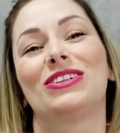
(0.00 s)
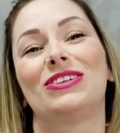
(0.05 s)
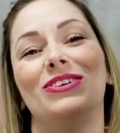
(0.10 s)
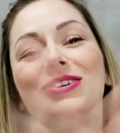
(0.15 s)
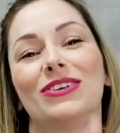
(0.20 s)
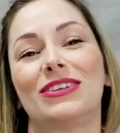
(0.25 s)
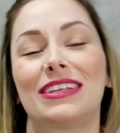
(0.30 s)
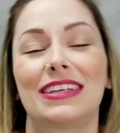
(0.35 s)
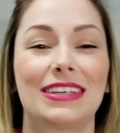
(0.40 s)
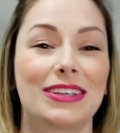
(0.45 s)

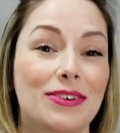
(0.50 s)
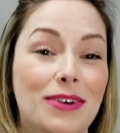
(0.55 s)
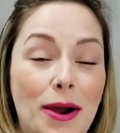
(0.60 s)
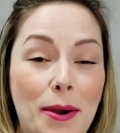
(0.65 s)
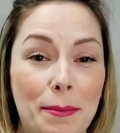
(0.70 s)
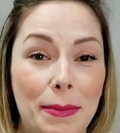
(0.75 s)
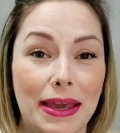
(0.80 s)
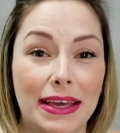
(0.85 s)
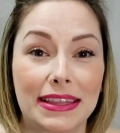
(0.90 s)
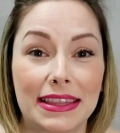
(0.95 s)
look que eu
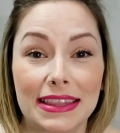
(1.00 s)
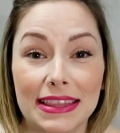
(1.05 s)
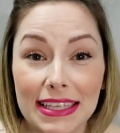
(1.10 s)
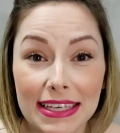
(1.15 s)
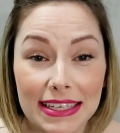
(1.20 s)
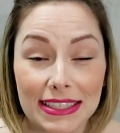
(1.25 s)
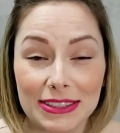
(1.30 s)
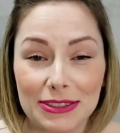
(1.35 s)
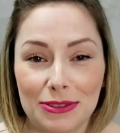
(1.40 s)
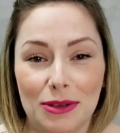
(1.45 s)
amei
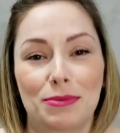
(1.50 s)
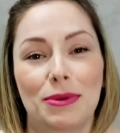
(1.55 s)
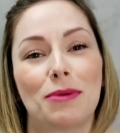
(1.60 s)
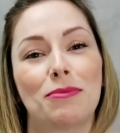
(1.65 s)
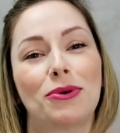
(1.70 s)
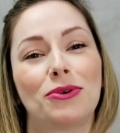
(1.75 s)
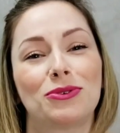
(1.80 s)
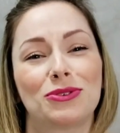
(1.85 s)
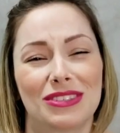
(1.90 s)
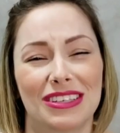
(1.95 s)
tanto, a minha
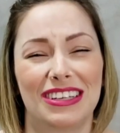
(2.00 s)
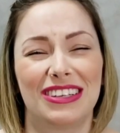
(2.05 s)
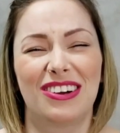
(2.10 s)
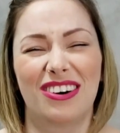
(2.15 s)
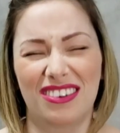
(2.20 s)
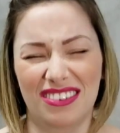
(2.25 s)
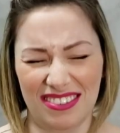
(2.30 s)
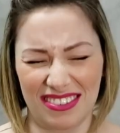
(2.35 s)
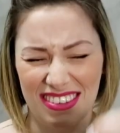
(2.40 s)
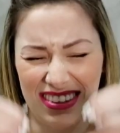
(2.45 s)
bolsa
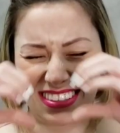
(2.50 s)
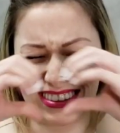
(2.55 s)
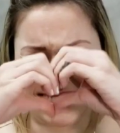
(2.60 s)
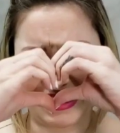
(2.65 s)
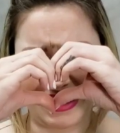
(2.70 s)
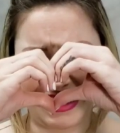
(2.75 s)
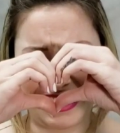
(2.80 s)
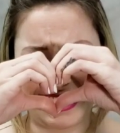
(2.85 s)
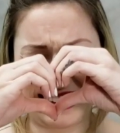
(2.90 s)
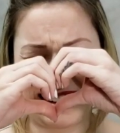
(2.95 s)
nova
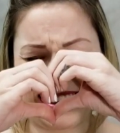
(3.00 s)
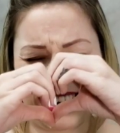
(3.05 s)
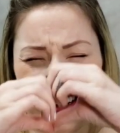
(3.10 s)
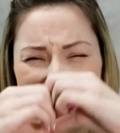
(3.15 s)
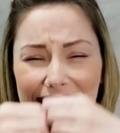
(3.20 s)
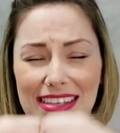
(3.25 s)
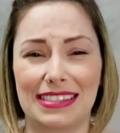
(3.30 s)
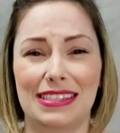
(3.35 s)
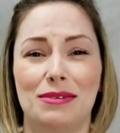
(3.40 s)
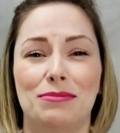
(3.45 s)

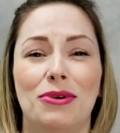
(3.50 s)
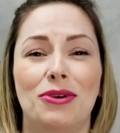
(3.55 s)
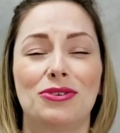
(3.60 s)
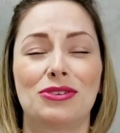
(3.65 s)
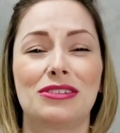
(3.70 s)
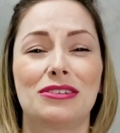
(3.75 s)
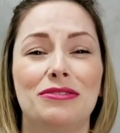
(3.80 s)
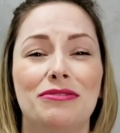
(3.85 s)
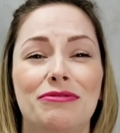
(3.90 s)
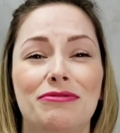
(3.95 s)
essa
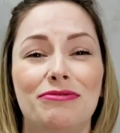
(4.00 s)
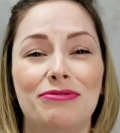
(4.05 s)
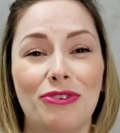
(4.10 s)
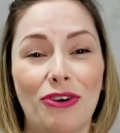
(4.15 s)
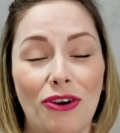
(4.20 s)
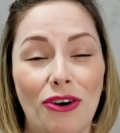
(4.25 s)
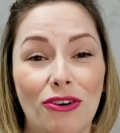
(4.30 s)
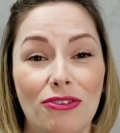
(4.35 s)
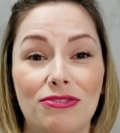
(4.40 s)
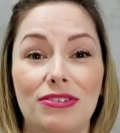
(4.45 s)
bolsa
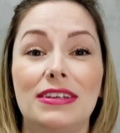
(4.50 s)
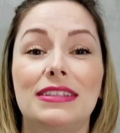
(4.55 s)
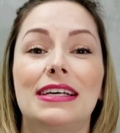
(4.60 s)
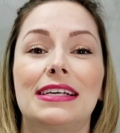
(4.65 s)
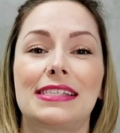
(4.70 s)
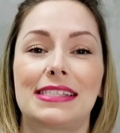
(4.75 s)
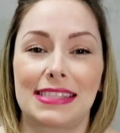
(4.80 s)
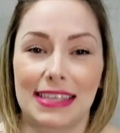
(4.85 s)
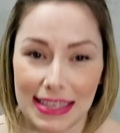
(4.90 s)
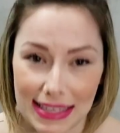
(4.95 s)
fofa
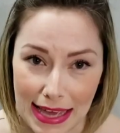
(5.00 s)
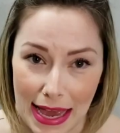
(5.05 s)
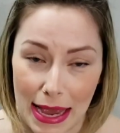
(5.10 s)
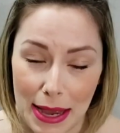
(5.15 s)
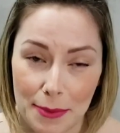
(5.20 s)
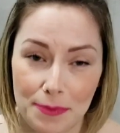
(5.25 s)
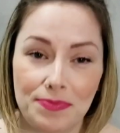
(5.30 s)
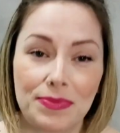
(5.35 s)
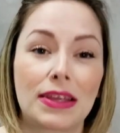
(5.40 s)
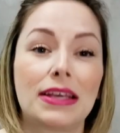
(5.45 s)
da
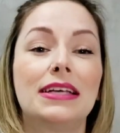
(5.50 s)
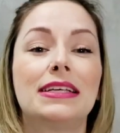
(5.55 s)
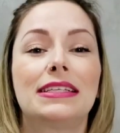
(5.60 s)
C&A.